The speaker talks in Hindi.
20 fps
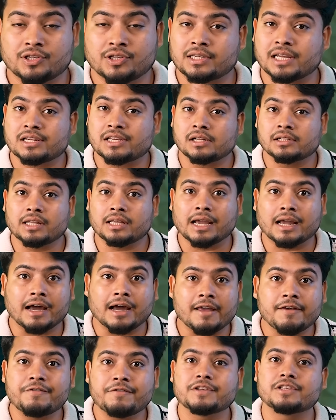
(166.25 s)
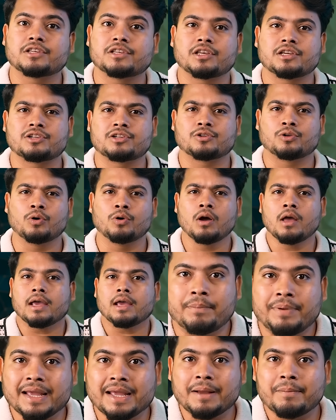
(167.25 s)
जिसके चलते कई फिजिसिस्ट तो
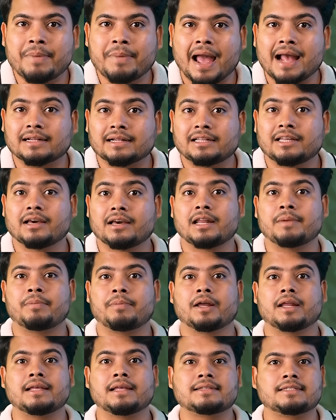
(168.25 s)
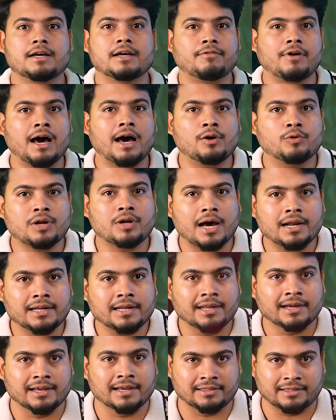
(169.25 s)
बिग बैंग थियोरी पर ही सवाल उठाने
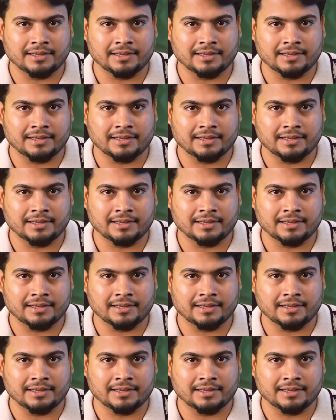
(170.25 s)
लगे